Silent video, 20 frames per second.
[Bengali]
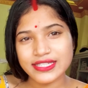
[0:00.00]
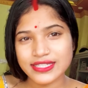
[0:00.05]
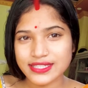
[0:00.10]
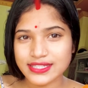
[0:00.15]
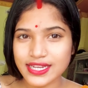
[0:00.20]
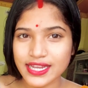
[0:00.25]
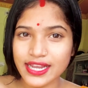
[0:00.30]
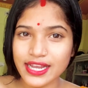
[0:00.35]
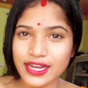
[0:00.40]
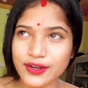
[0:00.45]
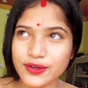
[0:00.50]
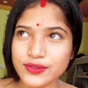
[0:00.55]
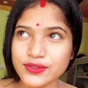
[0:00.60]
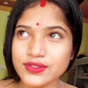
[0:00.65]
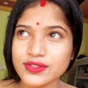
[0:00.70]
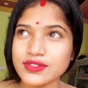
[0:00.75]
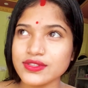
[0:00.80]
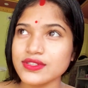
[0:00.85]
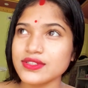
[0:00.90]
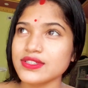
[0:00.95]
নিচে যাই
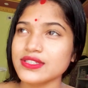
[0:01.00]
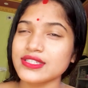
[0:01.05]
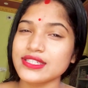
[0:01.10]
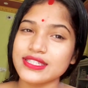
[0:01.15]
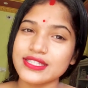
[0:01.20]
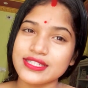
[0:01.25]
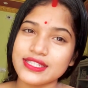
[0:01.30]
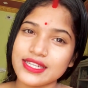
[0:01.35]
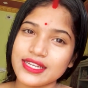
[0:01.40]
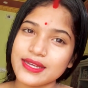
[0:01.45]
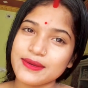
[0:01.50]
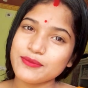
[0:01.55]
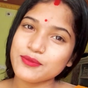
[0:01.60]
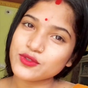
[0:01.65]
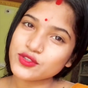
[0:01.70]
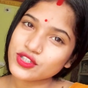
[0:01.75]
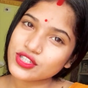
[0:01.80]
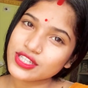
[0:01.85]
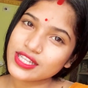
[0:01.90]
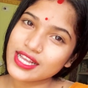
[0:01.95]
এখন নিচে গিয়ে
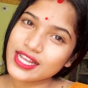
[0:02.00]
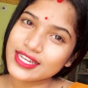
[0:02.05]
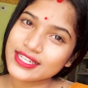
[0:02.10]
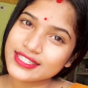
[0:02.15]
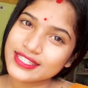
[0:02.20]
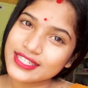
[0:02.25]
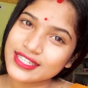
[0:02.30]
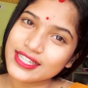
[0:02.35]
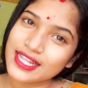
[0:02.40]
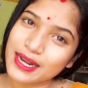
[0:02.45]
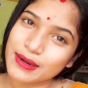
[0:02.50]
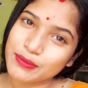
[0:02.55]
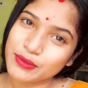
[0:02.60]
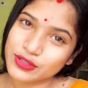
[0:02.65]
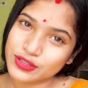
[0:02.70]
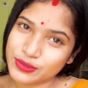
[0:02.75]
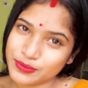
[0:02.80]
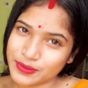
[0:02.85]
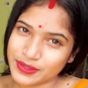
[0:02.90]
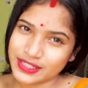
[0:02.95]
পুজো দিয়ে আসি
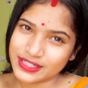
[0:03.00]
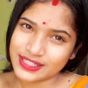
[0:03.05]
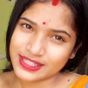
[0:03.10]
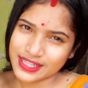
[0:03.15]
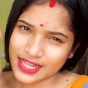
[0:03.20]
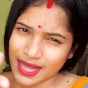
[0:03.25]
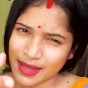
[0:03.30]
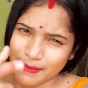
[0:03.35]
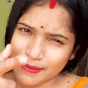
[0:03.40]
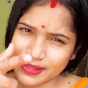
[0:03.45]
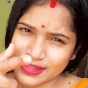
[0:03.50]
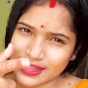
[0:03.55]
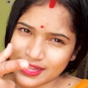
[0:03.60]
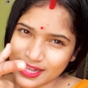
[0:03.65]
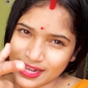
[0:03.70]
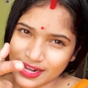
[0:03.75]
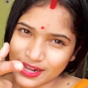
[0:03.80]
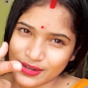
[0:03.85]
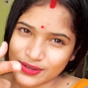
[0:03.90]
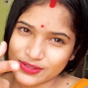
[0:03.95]
তারপর তোমাদের সাথে আবার
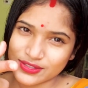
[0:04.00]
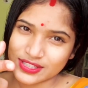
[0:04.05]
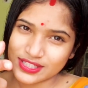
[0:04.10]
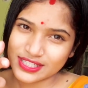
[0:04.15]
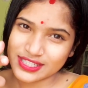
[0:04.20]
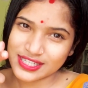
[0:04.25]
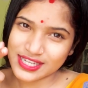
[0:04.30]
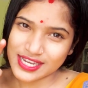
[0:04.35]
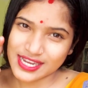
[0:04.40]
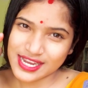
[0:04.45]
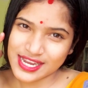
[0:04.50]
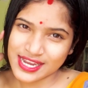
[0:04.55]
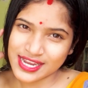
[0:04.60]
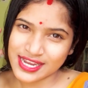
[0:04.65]
দেখা হচ্ছে